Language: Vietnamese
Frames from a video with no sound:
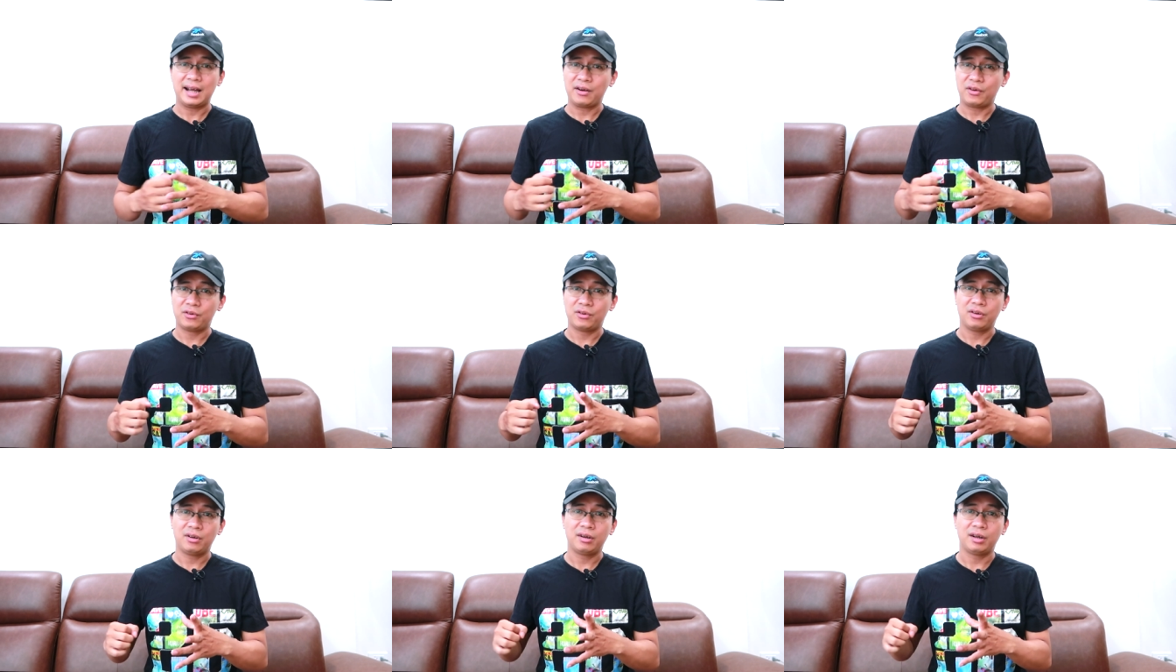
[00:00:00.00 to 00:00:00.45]

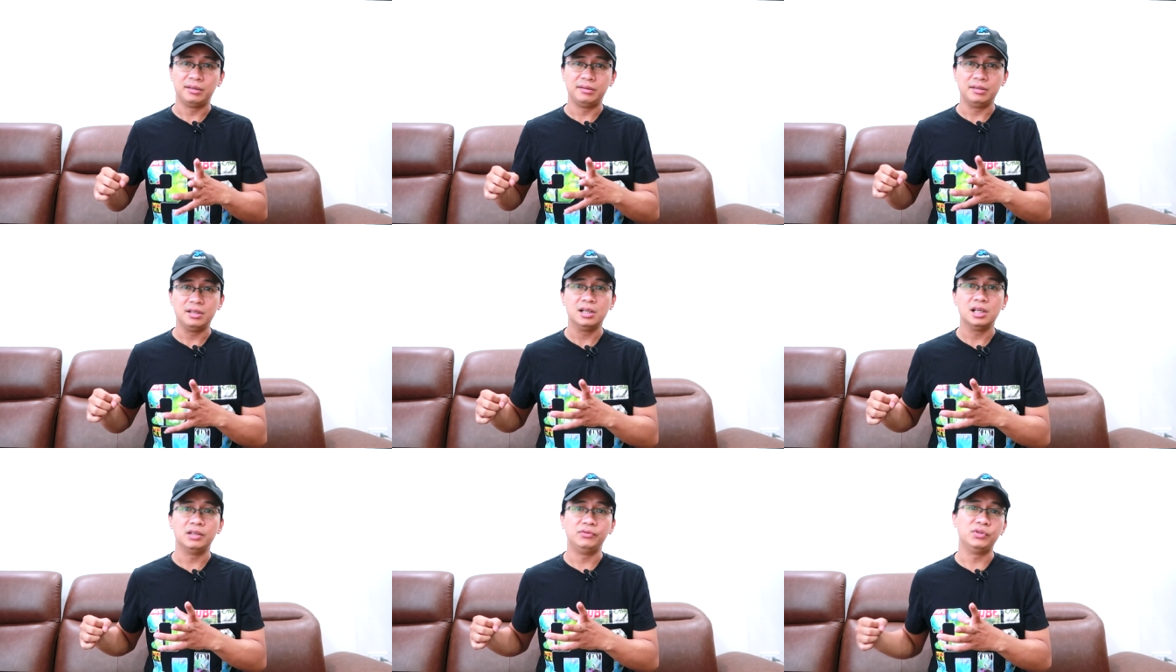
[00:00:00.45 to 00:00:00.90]
giá của
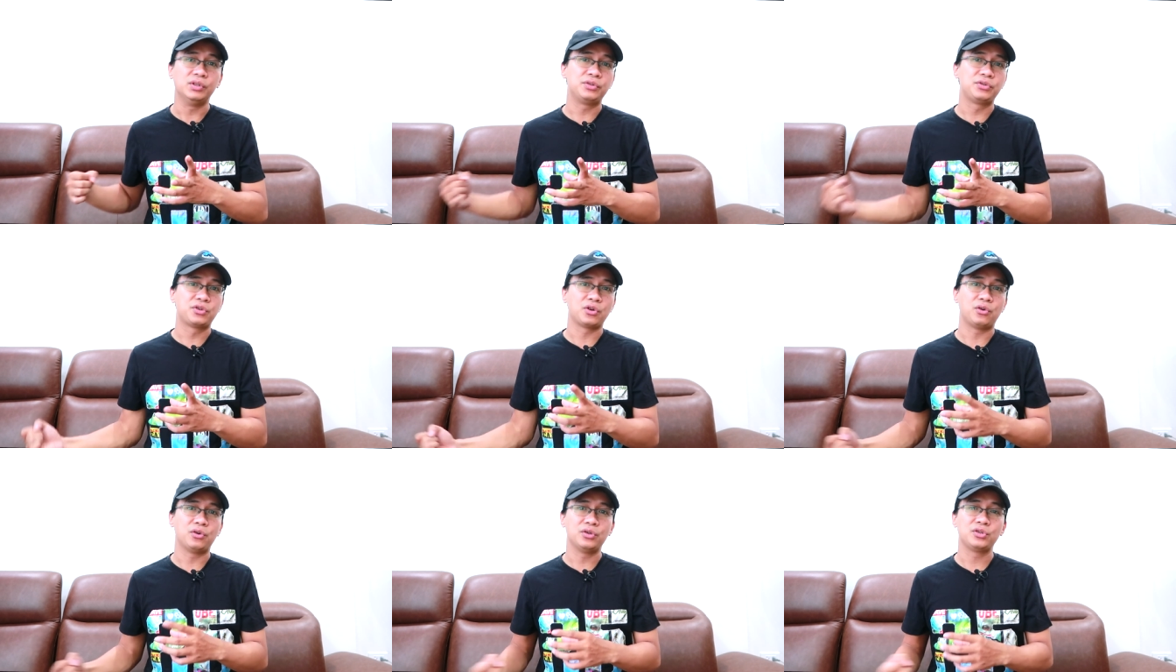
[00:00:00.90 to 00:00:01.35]
nó gần như là
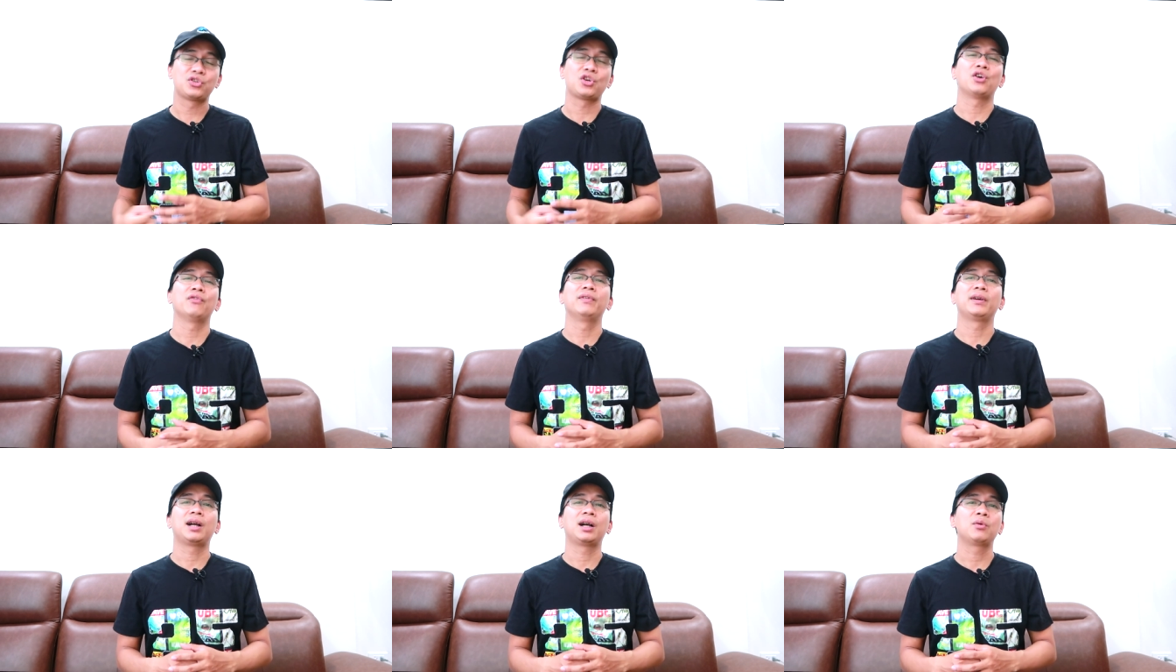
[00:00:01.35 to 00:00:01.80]
vượt
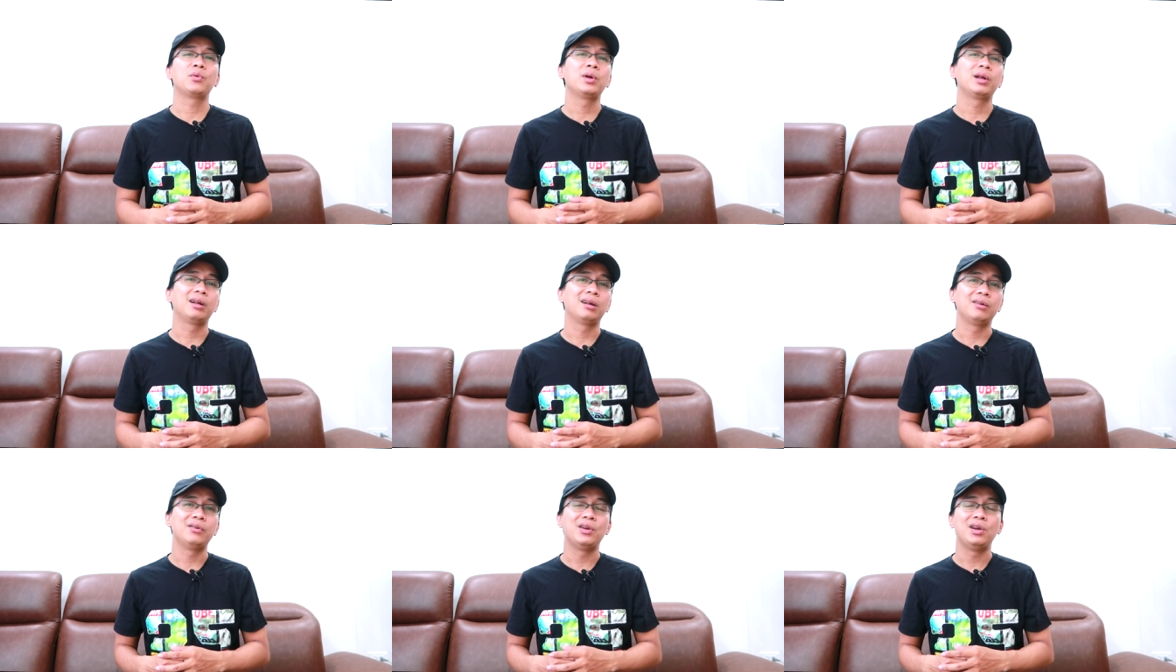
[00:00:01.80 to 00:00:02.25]
trội so với
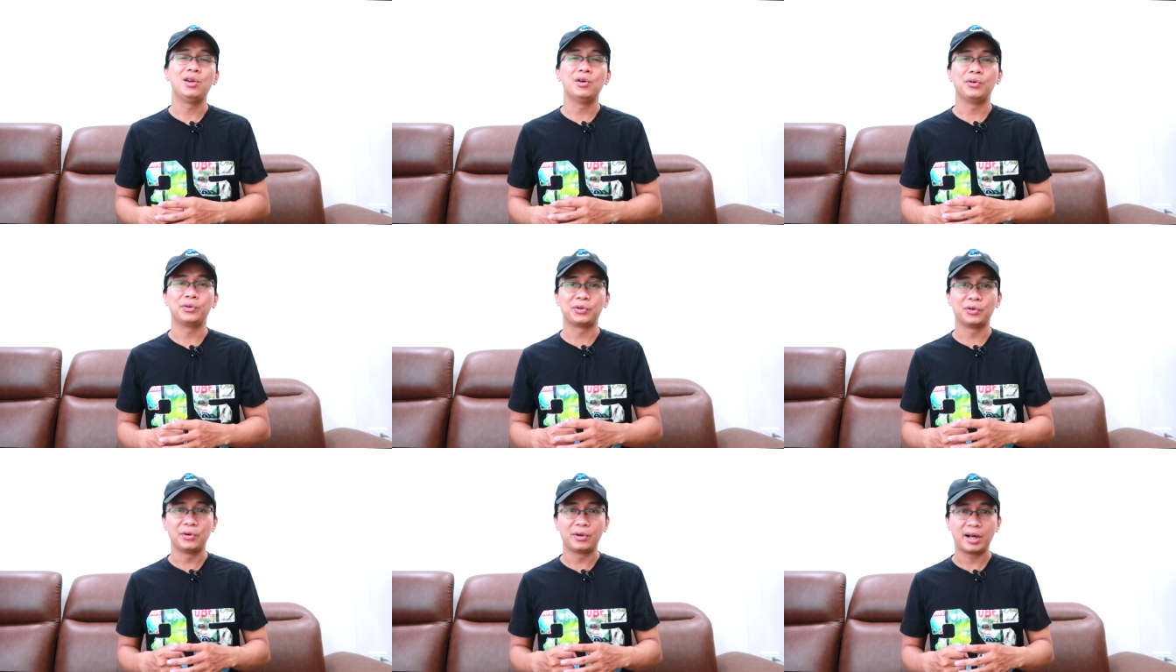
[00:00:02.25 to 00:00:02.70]
các nguyên,
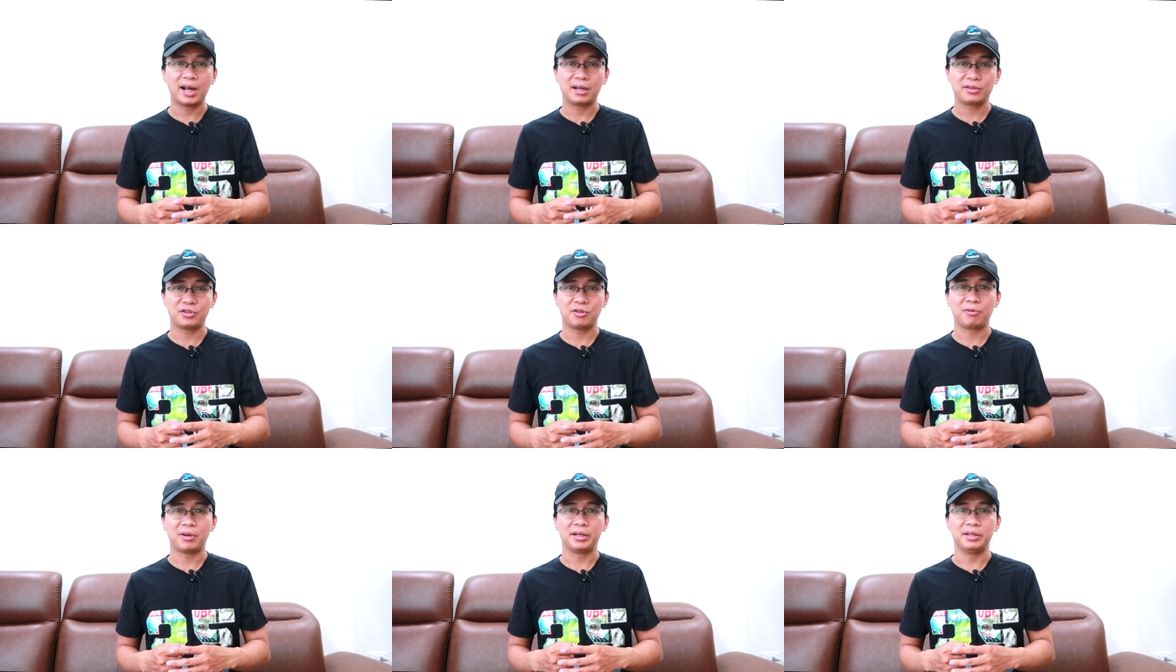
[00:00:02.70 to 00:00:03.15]
nguyên liệu
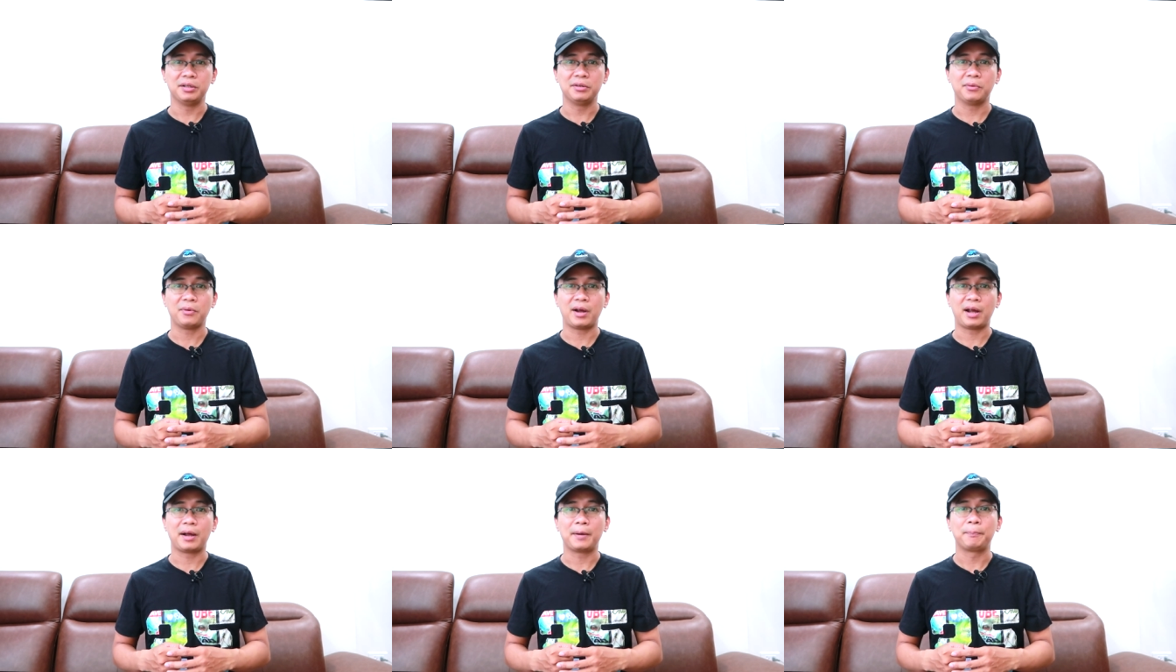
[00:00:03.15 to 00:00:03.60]
thô khác trong
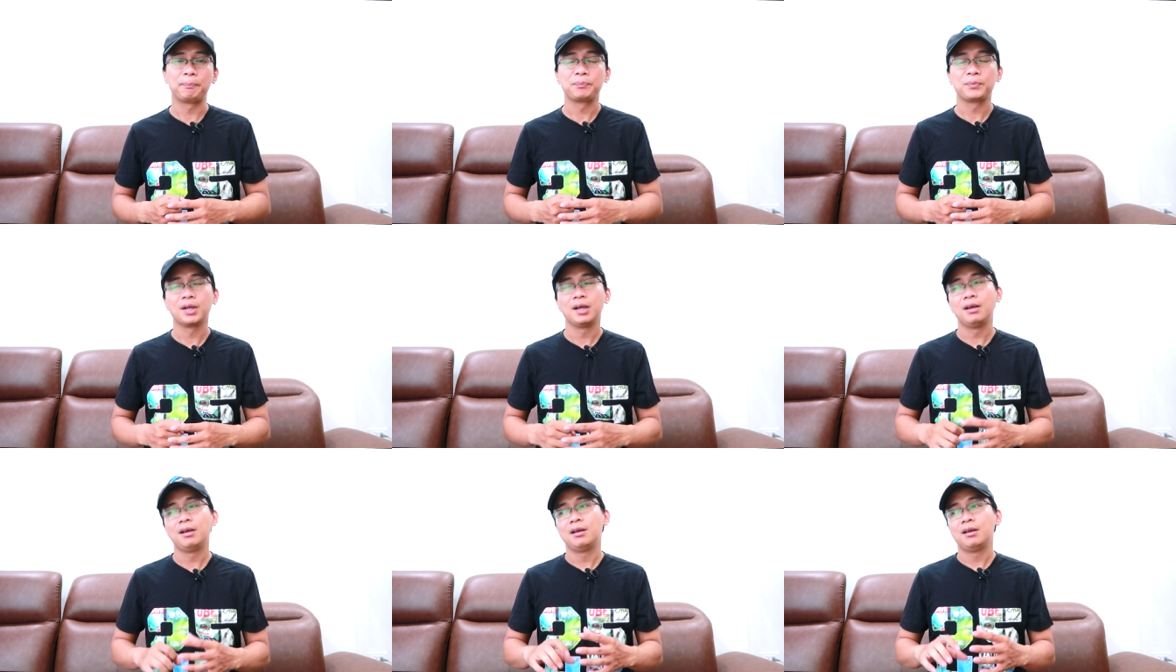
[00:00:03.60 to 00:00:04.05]
ngành nước
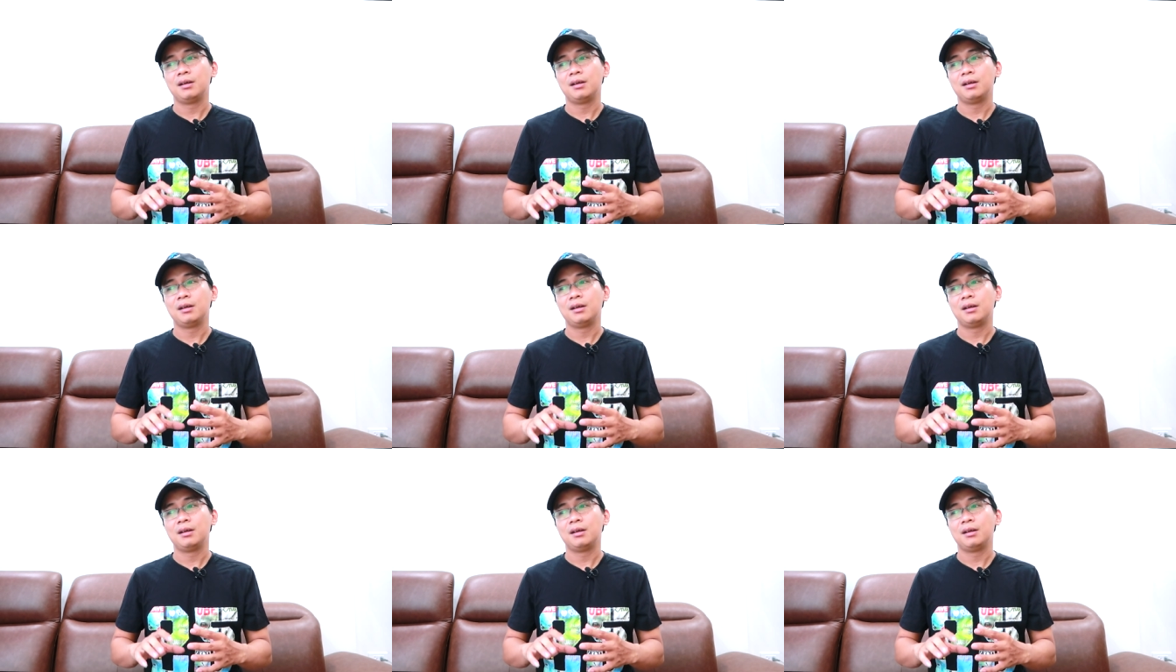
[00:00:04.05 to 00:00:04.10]
hoa